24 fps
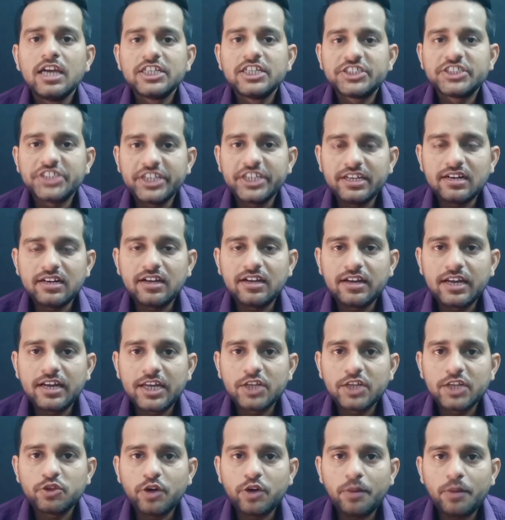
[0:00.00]
शेयर करेंगे
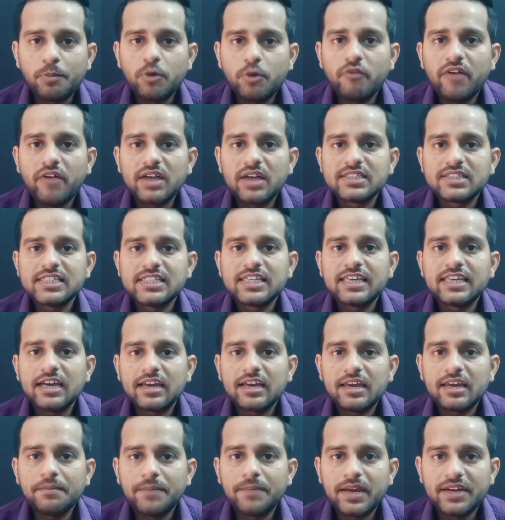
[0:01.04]
तो आपको वहाँ से क्या
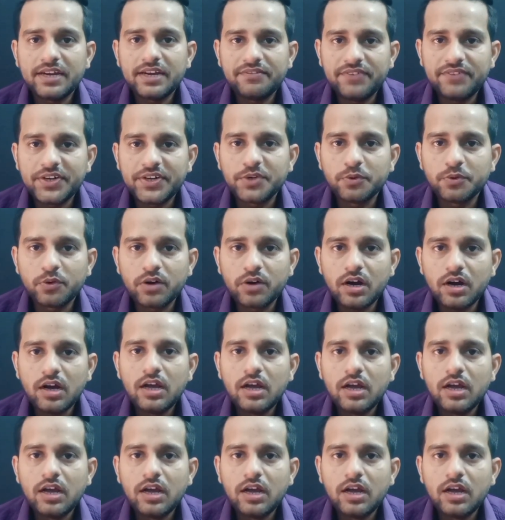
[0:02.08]
क्या बेनिफिट होगा